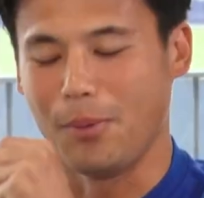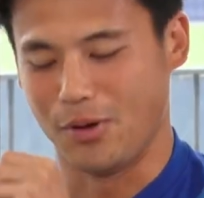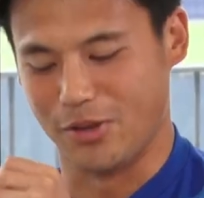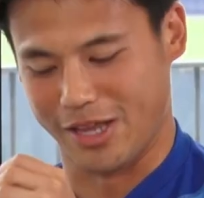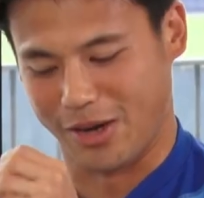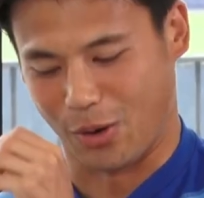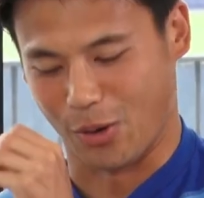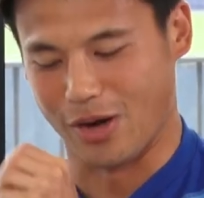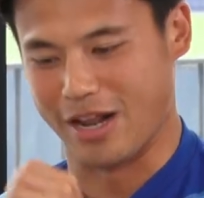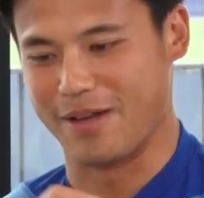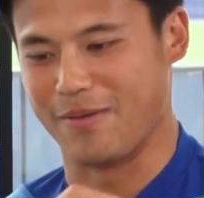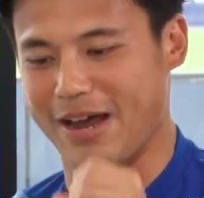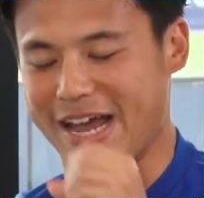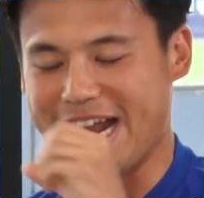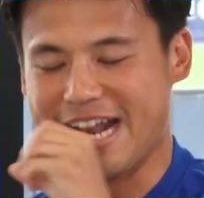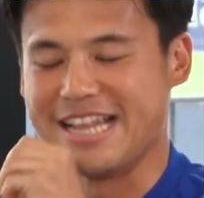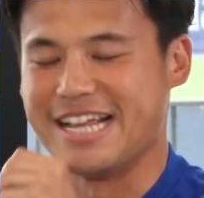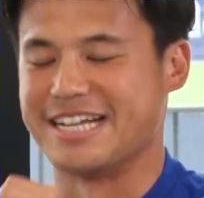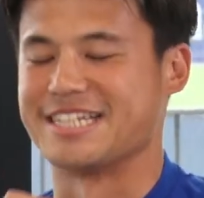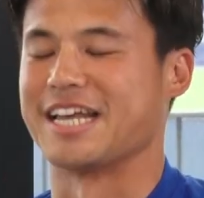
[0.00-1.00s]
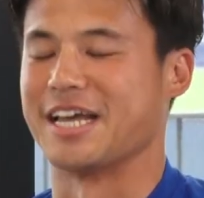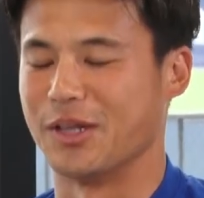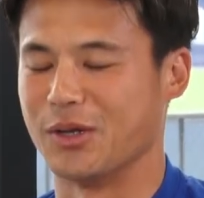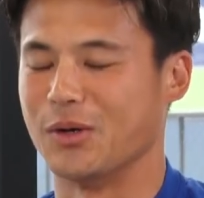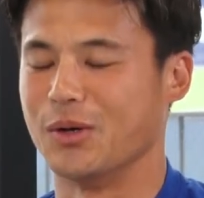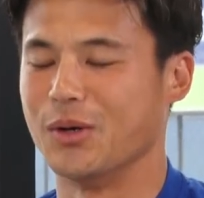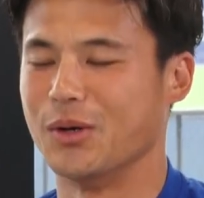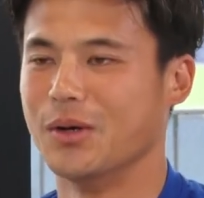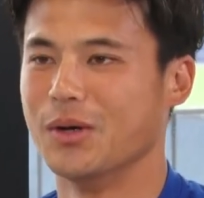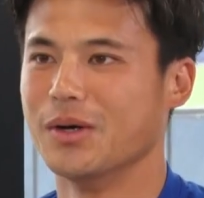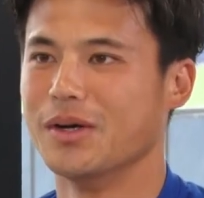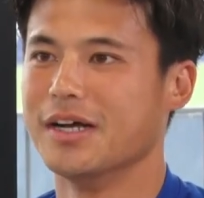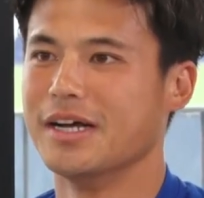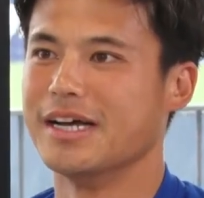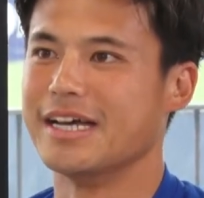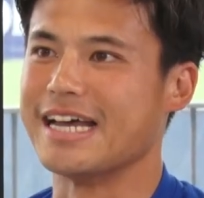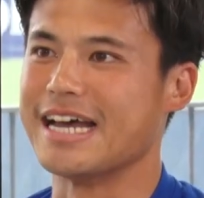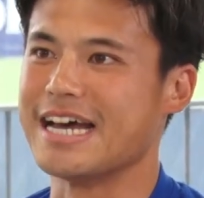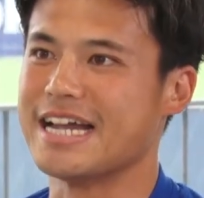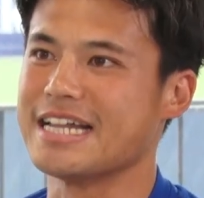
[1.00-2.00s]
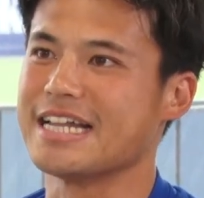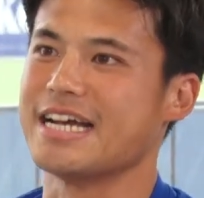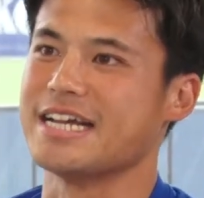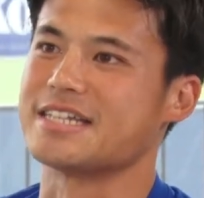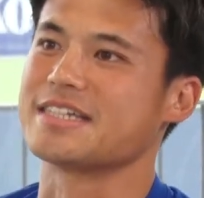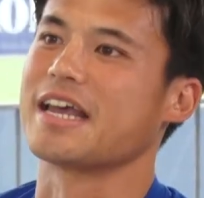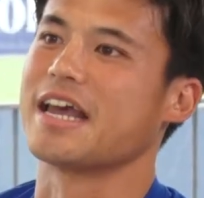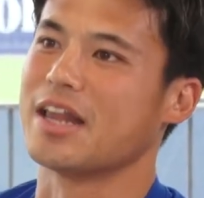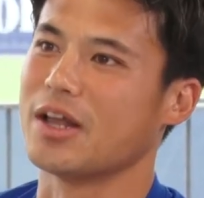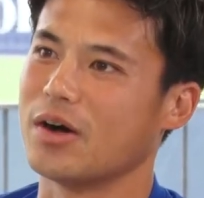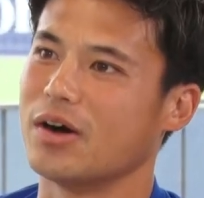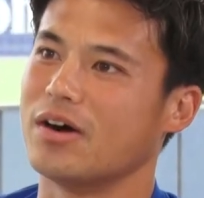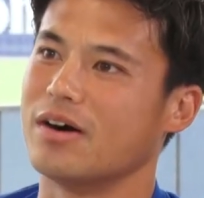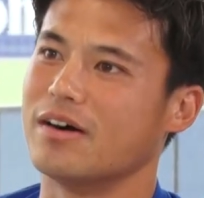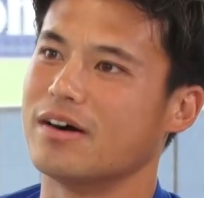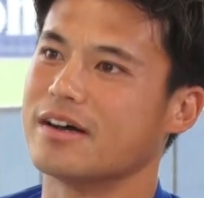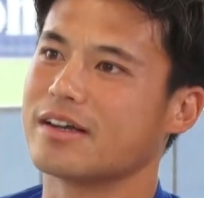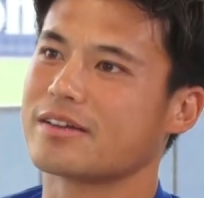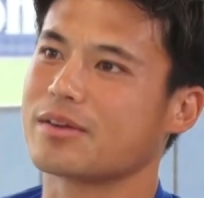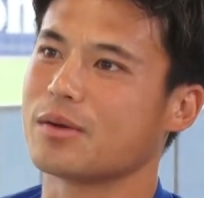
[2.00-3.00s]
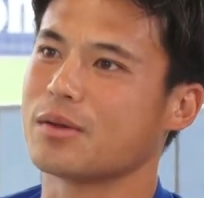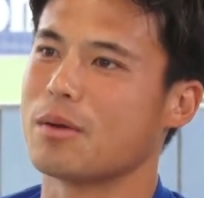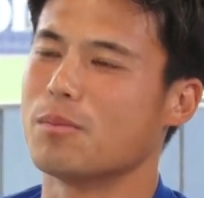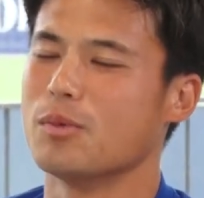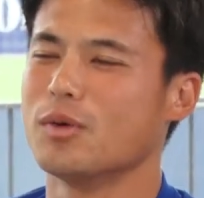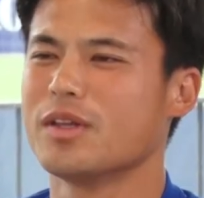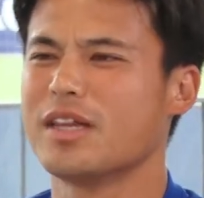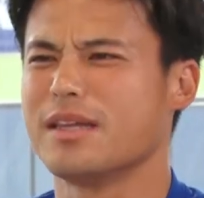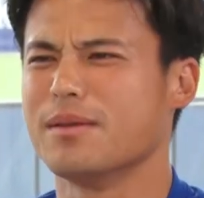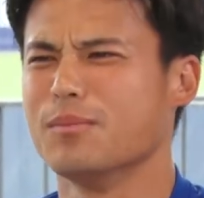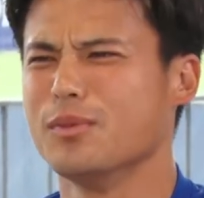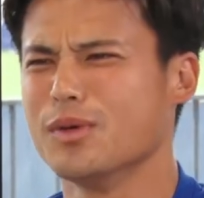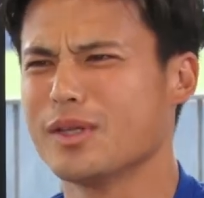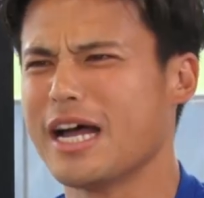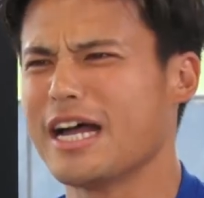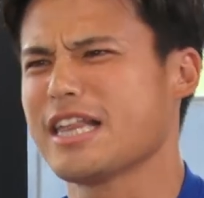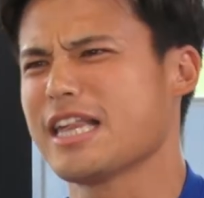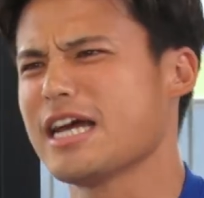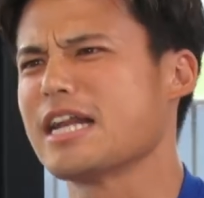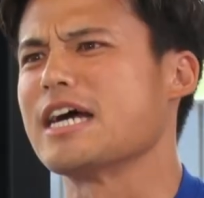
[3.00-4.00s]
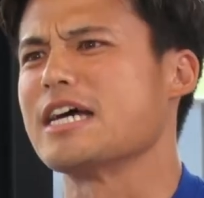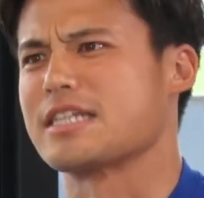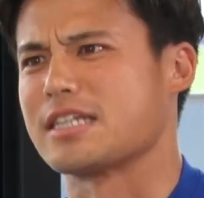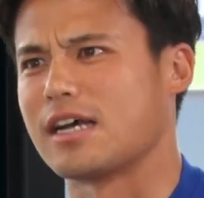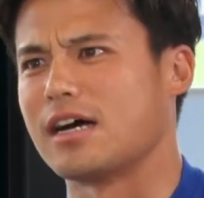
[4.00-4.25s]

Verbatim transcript: ぽんでこれはやらないですけど、やらないのやらないですけど、この無無駄じゃないです